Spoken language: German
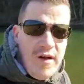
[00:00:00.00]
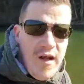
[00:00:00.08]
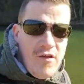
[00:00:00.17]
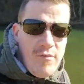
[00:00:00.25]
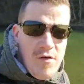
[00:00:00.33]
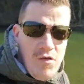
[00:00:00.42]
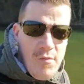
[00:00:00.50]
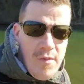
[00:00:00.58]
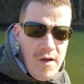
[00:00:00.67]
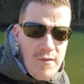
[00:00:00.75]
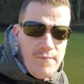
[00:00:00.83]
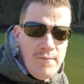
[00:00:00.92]
ein kleines Video zu
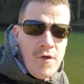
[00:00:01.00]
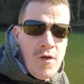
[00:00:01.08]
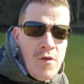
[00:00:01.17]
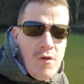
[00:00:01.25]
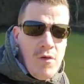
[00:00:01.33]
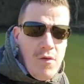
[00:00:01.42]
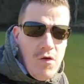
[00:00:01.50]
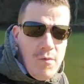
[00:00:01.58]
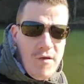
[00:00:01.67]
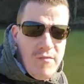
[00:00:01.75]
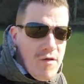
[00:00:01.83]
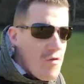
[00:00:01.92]
machen
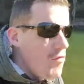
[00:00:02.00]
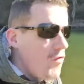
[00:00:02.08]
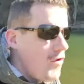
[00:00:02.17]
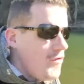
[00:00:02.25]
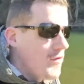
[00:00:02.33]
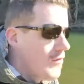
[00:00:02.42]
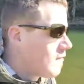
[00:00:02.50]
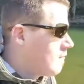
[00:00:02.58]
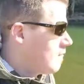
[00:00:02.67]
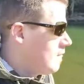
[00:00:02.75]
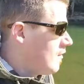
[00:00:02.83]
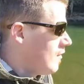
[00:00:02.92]
und mich mal zu äußern
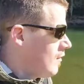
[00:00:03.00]
zum